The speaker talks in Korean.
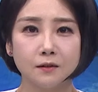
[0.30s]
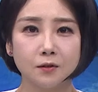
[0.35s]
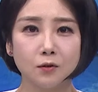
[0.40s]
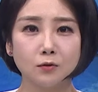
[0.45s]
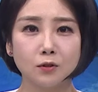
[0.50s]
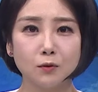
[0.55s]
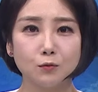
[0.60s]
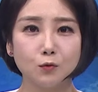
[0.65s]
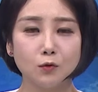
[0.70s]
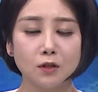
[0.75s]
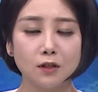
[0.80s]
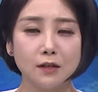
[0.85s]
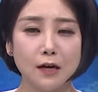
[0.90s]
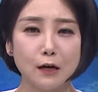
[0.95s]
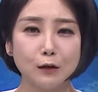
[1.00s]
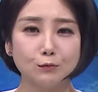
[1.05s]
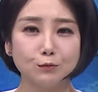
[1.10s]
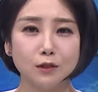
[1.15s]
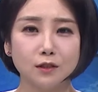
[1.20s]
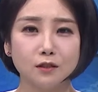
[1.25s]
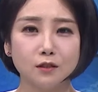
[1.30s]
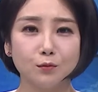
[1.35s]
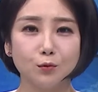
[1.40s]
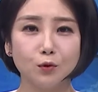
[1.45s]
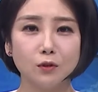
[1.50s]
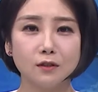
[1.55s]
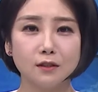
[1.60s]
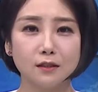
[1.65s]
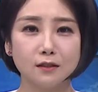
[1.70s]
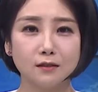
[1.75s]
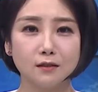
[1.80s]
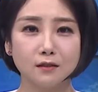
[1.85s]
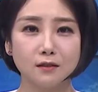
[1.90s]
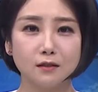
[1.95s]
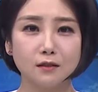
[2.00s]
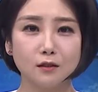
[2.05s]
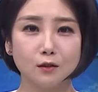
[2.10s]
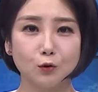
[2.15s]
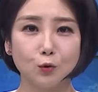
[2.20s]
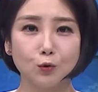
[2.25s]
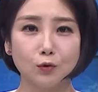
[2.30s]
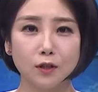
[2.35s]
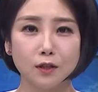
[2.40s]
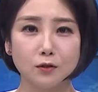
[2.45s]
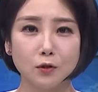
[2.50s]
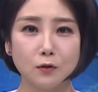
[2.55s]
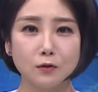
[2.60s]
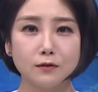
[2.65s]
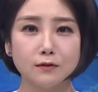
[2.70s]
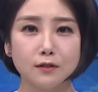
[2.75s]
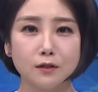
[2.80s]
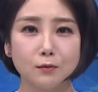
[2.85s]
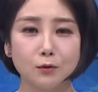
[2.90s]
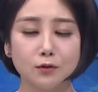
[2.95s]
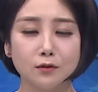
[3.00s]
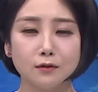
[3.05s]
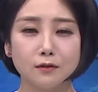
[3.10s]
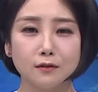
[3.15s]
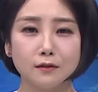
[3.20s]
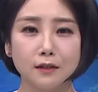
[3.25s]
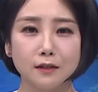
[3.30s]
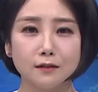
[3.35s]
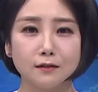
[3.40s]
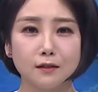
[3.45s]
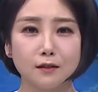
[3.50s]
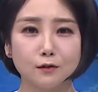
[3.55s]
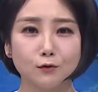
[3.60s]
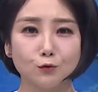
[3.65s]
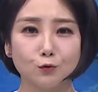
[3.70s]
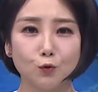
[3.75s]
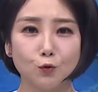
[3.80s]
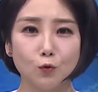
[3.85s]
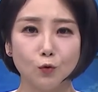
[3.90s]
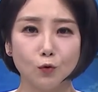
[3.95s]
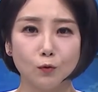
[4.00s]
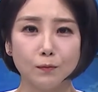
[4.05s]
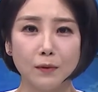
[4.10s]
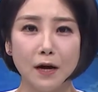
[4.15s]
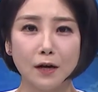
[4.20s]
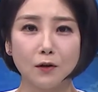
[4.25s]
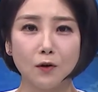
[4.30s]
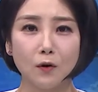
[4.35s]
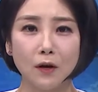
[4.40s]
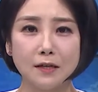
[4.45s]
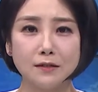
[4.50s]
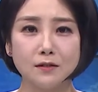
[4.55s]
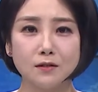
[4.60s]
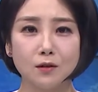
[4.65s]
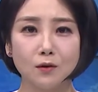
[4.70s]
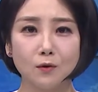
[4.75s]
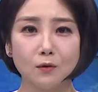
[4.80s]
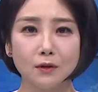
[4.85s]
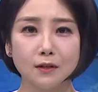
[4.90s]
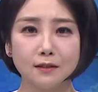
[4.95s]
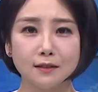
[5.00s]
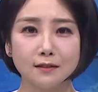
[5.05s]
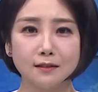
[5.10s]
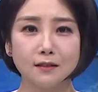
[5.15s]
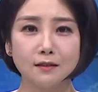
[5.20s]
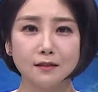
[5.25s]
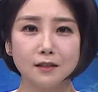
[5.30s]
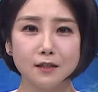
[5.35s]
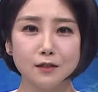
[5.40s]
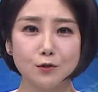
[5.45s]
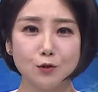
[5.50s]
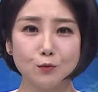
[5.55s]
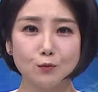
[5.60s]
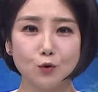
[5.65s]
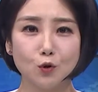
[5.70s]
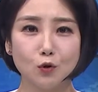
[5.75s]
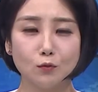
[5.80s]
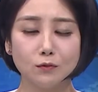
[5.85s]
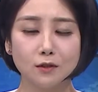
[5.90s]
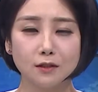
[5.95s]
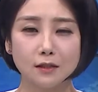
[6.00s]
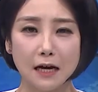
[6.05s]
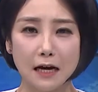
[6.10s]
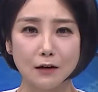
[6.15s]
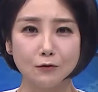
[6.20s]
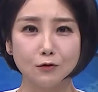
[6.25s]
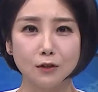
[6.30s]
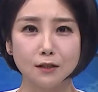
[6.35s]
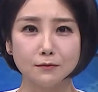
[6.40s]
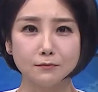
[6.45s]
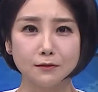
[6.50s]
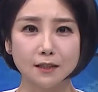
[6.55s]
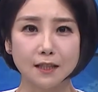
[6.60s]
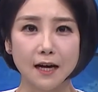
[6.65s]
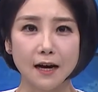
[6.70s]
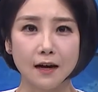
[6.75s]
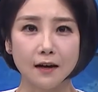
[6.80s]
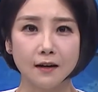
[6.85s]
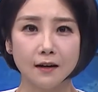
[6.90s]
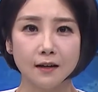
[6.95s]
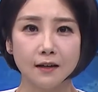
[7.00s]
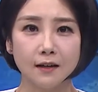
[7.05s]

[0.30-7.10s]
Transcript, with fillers: 경남도가 다음 달 15일까지 도내 전세버스를 대상으로 방역 안전관리 실태 점검을 강화합니다.